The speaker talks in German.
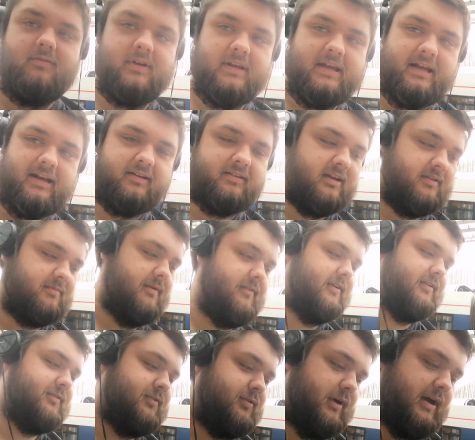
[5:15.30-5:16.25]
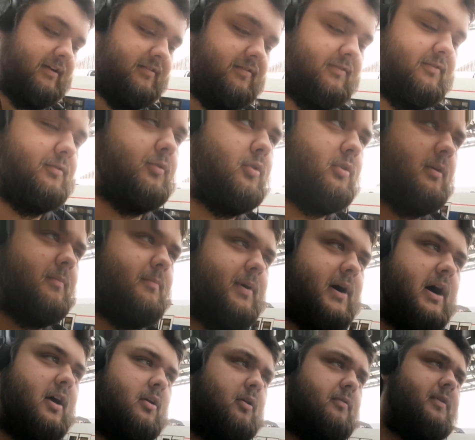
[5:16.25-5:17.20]
Wir gehen jetzt erstmal was zu essen, suchen im
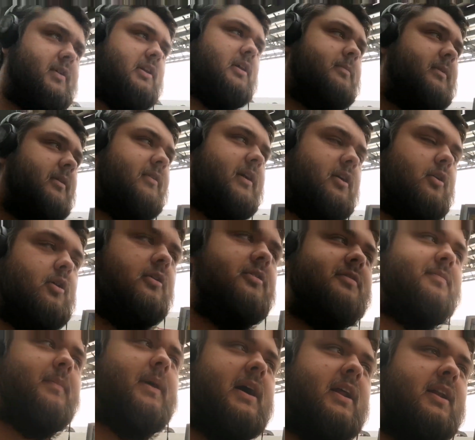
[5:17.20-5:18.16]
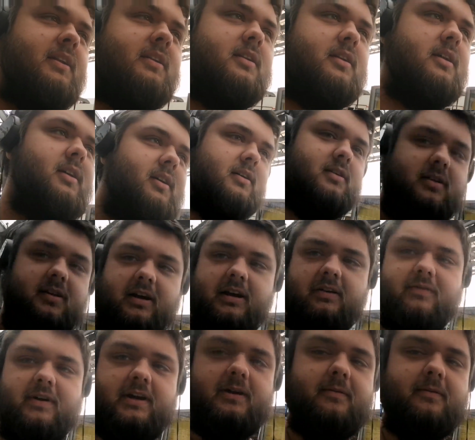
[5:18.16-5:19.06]
Bahnhof. Ich glaube, da war ein Rossmann. Kriegen